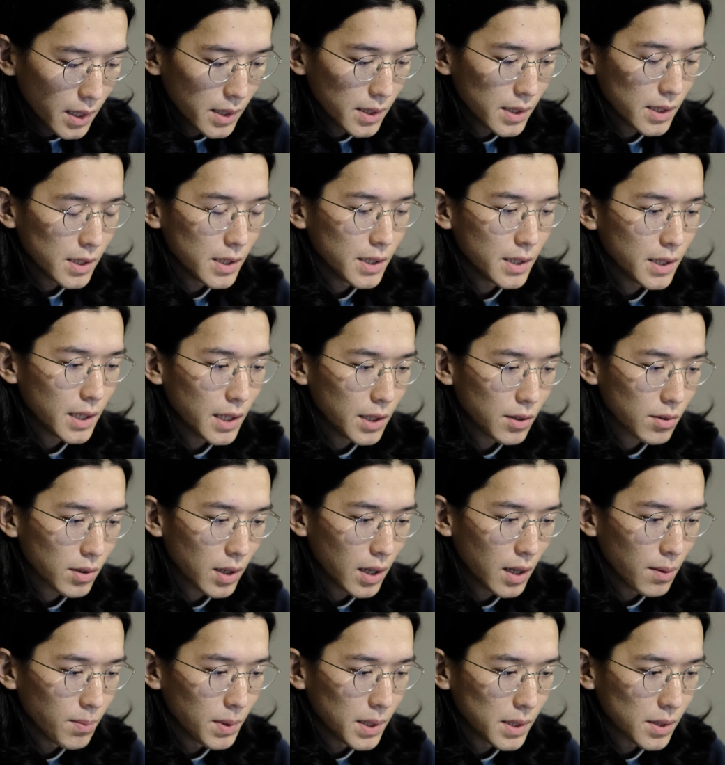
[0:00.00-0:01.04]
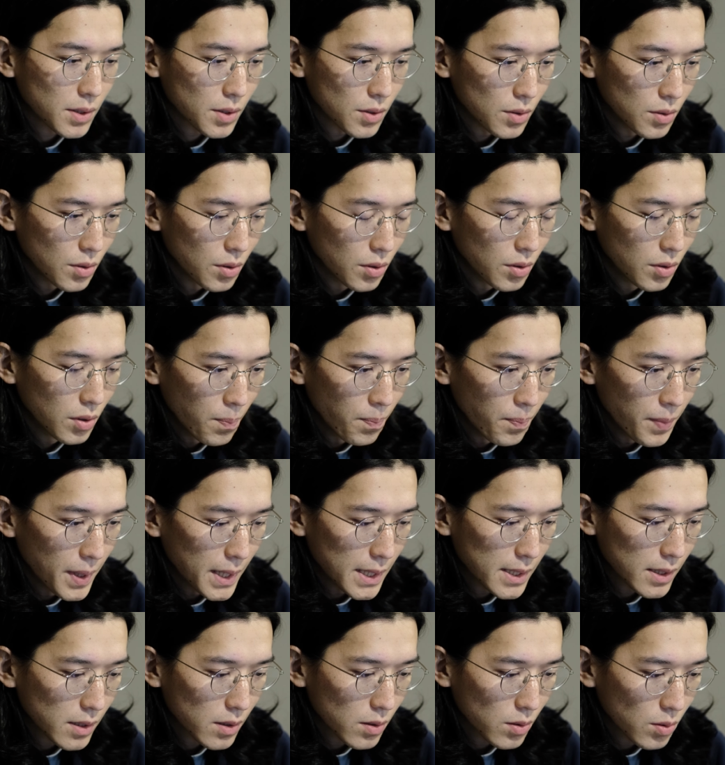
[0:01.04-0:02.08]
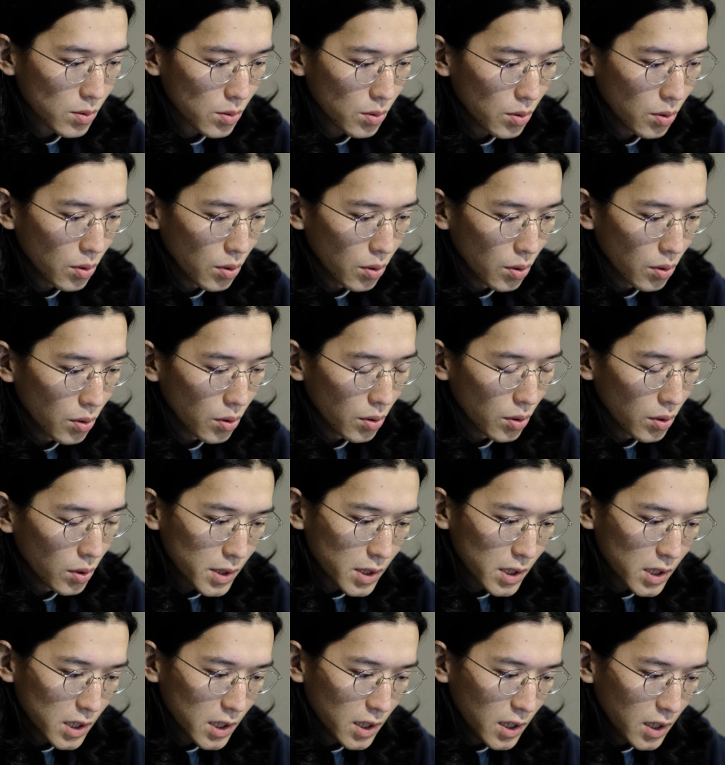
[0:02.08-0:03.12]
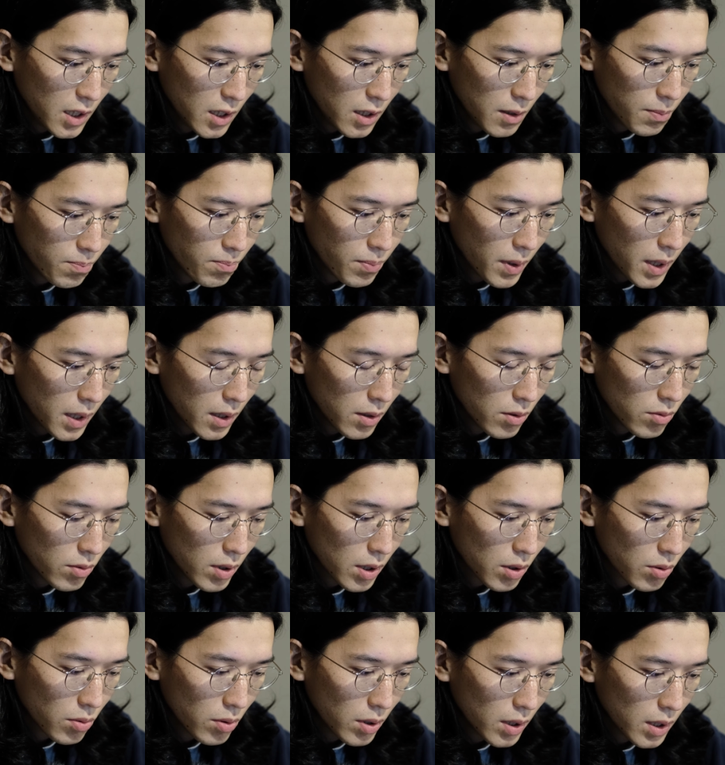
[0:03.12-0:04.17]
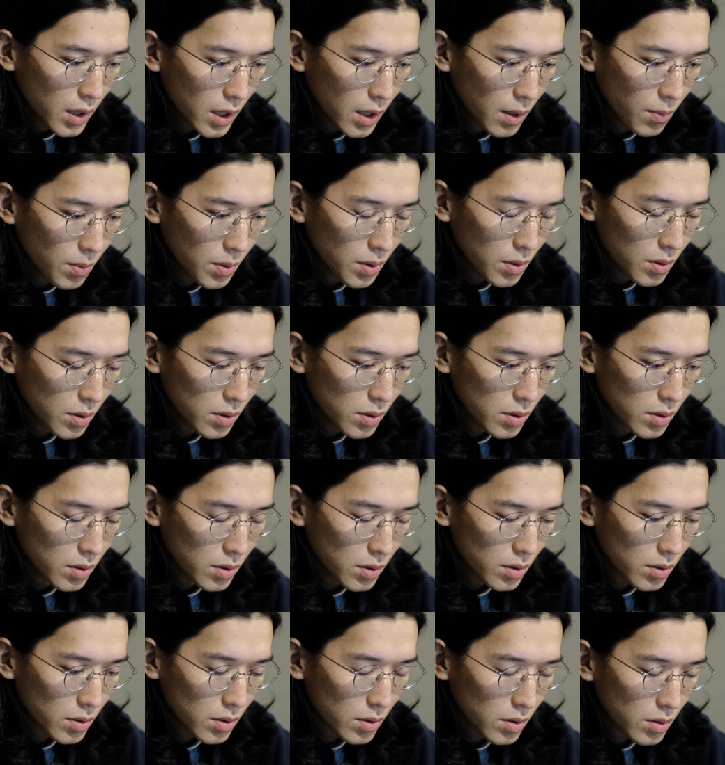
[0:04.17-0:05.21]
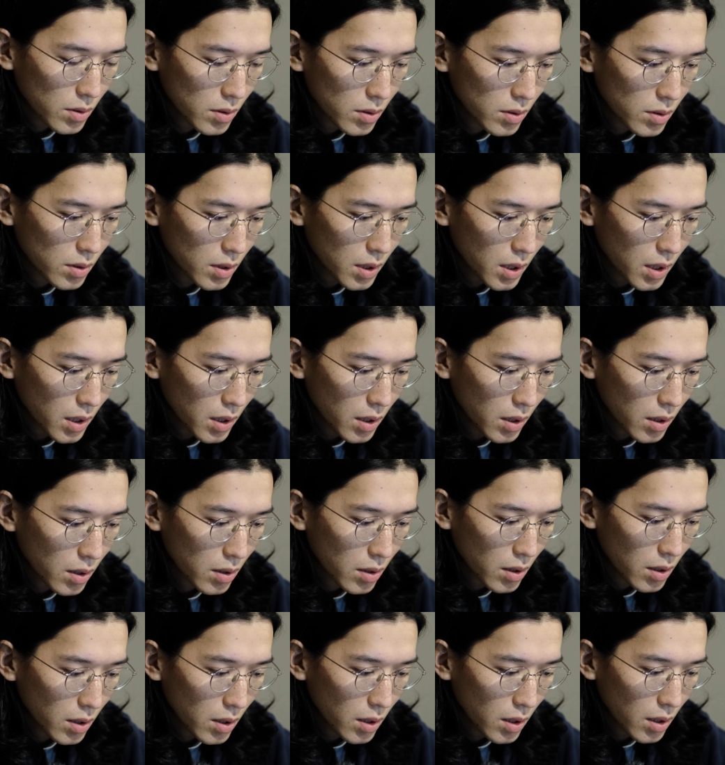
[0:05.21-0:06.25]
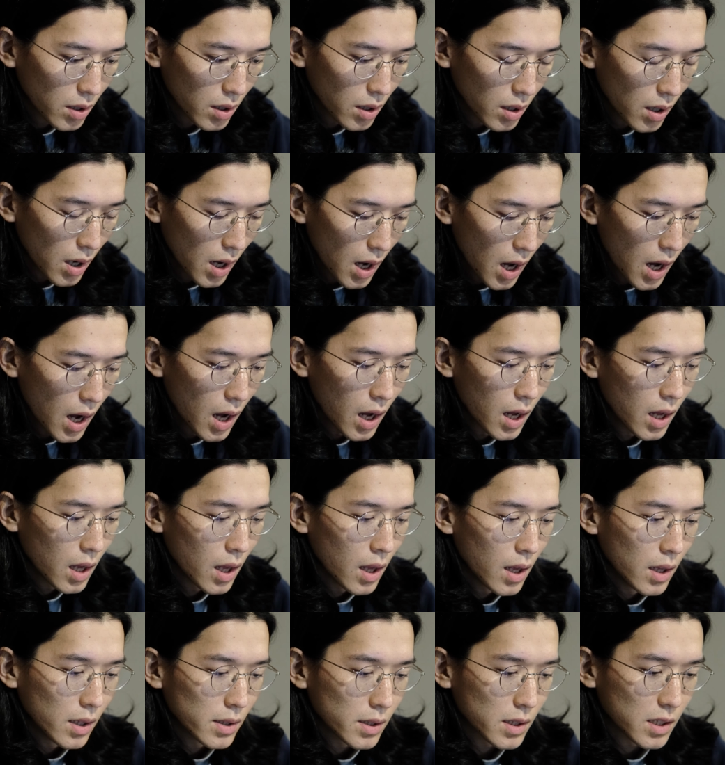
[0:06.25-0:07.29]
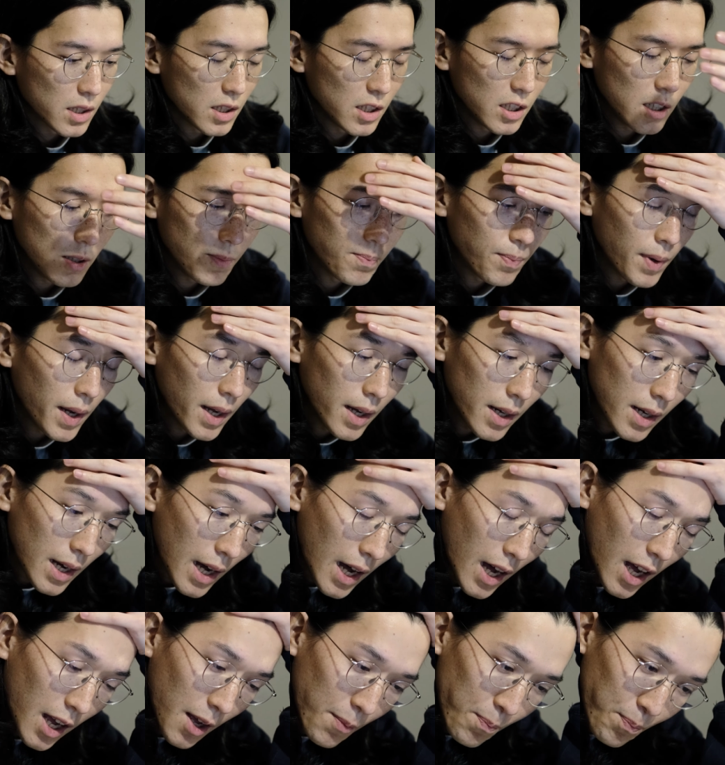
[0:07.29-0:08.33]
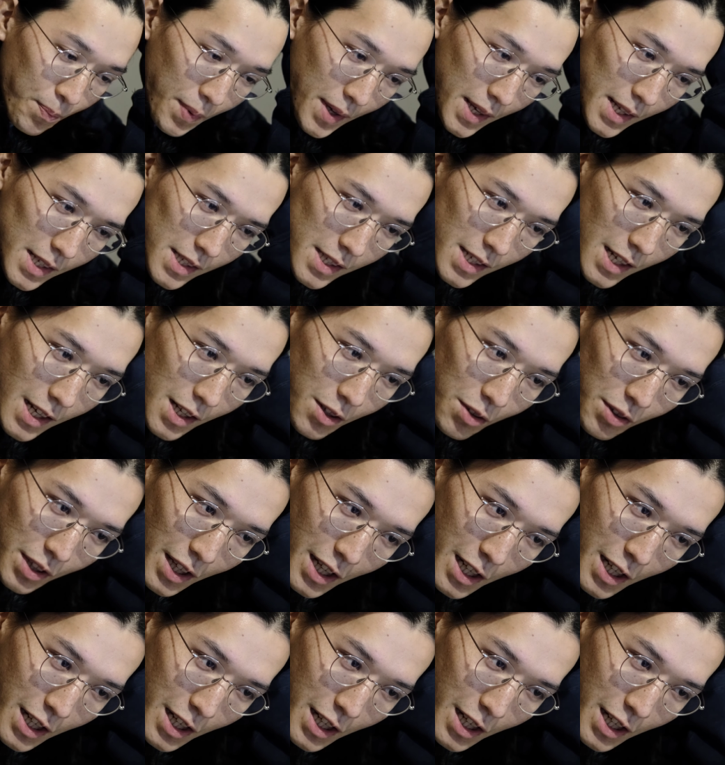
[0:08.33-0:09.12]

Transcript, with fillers: エンジニアードガーメンツのベスト、ジーパンはこれ多分、あれかな、あ、ジーパン RPC の